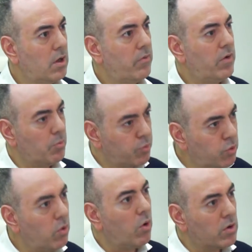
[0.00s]
Ve
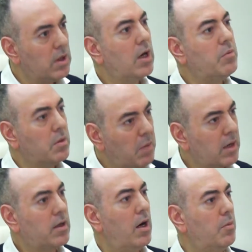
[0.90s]
bu onları bir
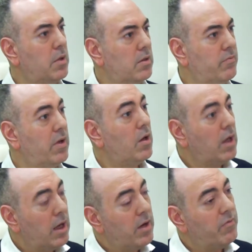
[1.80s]
marka yapar ve
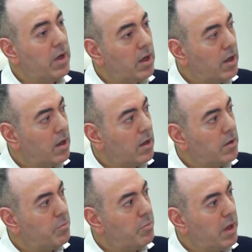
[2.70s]
ve
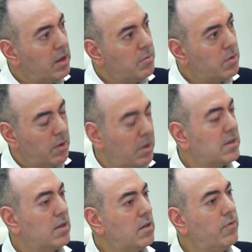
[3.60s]
benim
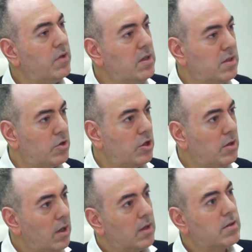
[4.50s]
mesela Tiffany's
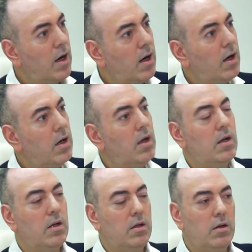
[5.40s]
için ta
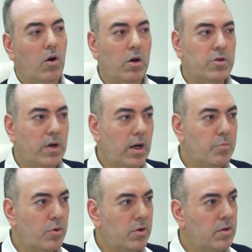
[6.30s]
e, Audrey
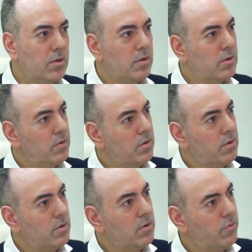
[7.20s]

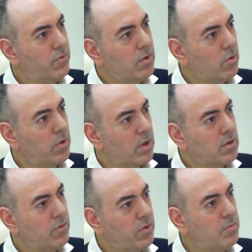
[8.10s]
Hepburn'un
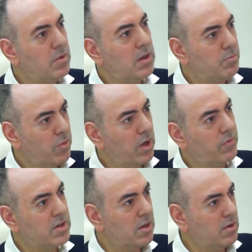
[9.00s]
oynadığı filmden
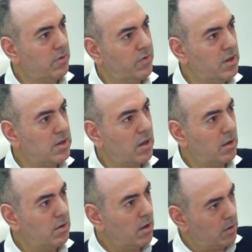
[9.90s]
Breakfast at Tiffany's'den
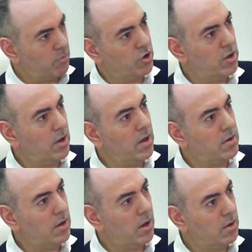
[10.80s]
alın, 60'lı
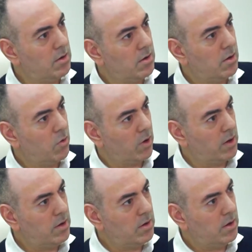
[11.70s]
yıllardan alın
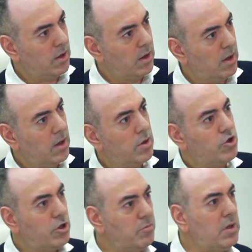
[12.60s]
olayı
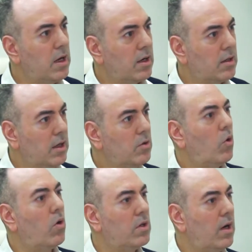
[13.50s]
Şimdiye kadar orada